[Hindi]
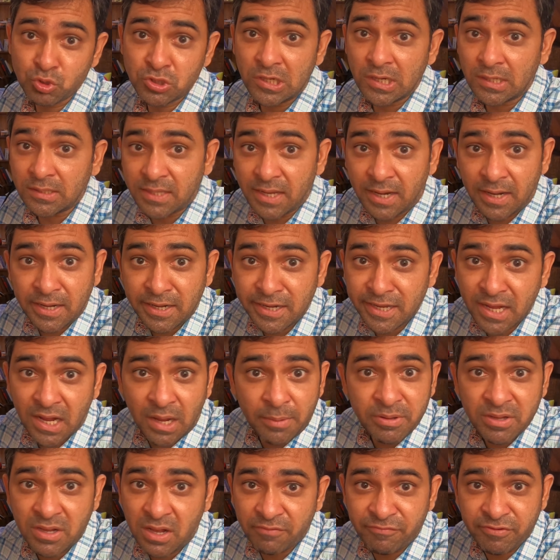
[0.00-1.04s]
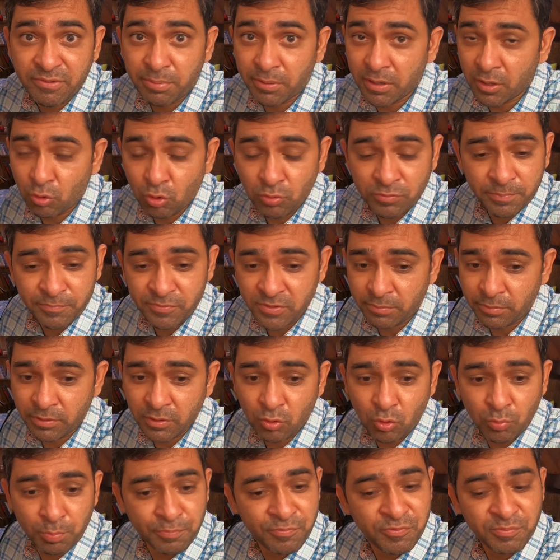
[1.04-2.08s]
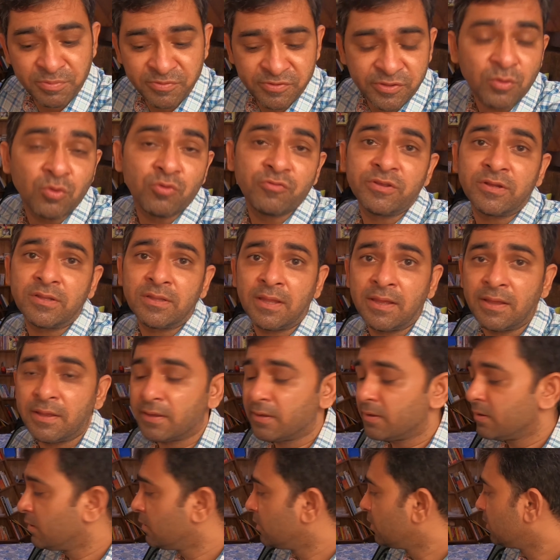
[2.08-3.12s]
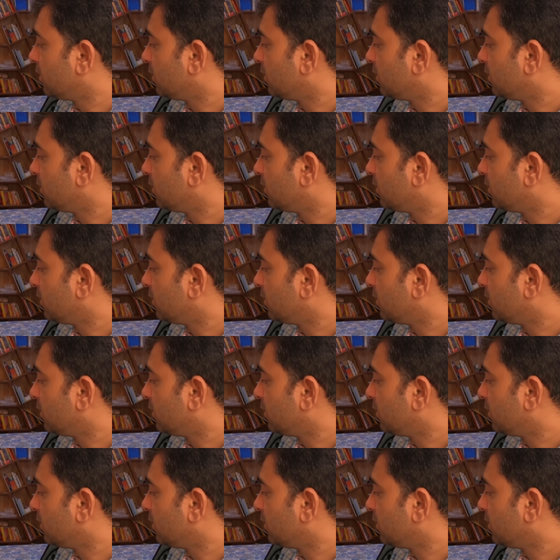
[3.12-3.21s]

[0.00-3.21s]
मुझे लगता है इंडिया का भी काफ़ी बड़ा ग्रुप सबसे बड़ा ग्रुप में से हो सकता है